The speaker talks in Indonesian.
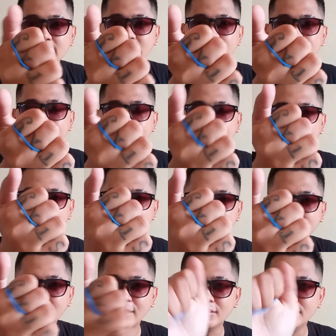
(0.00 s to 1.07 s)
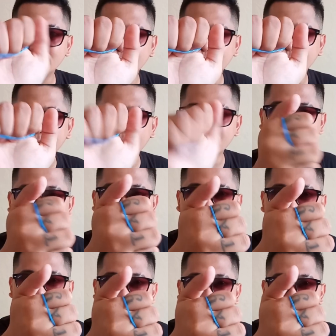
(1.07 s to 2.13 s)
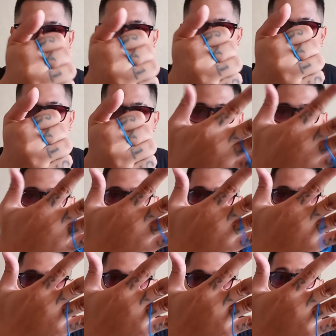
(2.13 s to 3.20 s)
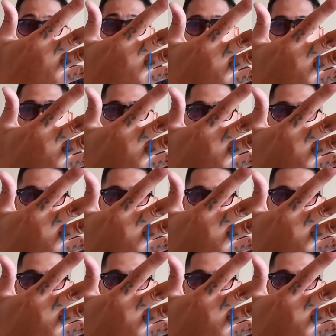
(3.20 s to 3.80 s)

sebenarnya kalau dibuka gini ya dia udah pindah